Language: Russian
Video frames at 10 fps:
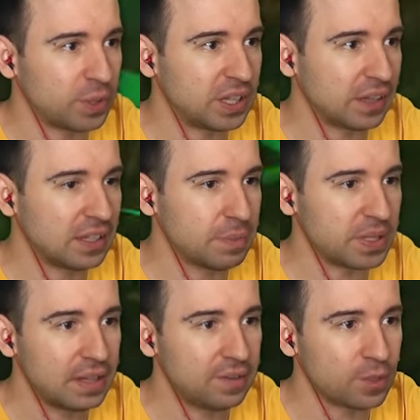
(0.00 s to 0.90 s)
бы
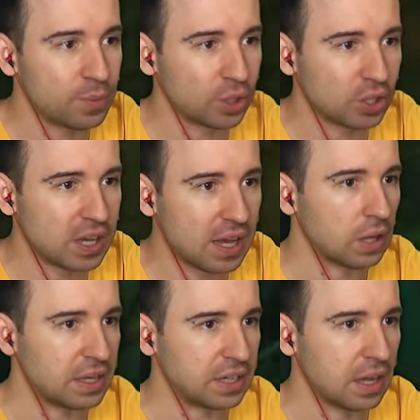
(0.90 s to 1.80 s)
додыбать, и все будет окей.
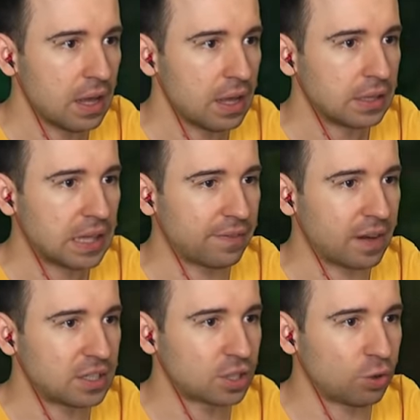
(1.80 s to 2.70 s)
Ладненько,
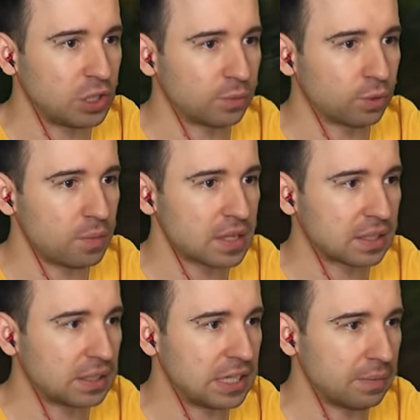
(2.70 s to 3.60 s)
давайте сходим в то место,
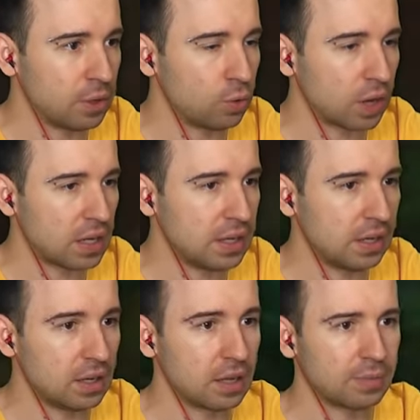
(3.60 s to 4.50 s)
где мы уронили